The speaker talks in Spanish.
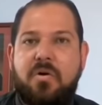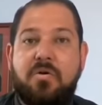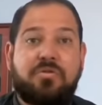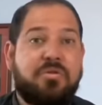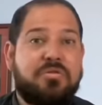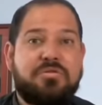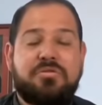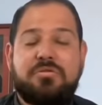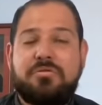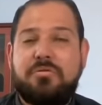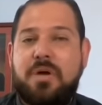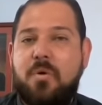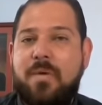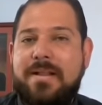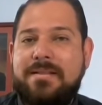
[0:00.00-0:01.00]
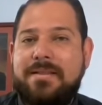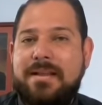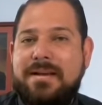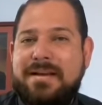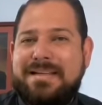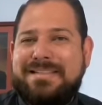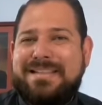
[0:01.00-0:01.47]
Otros no
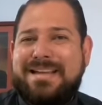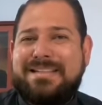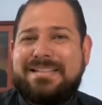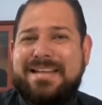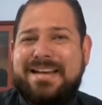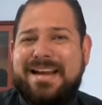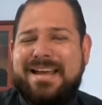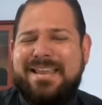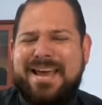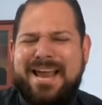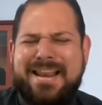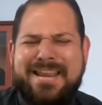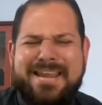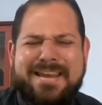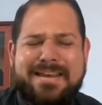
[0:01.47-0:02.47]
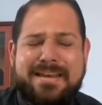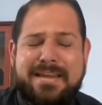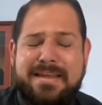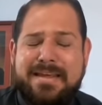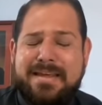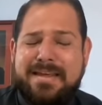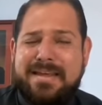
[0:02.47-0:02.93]
aguantan estar cerca de alguien
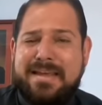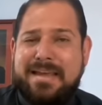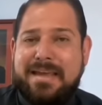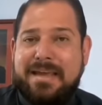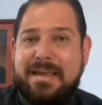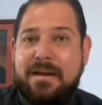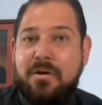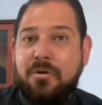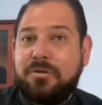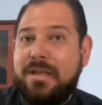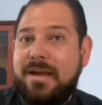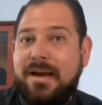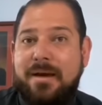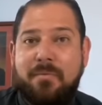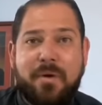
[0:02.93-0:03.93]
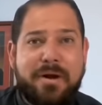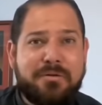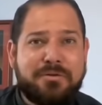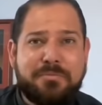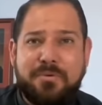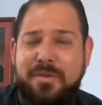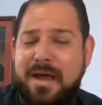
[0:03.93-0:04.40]
que no tenga
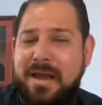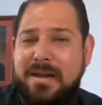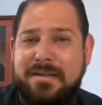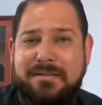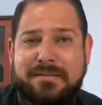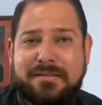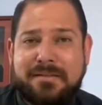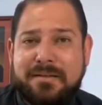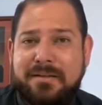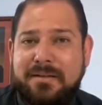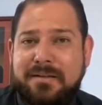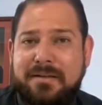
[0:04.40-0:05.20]
buenos modales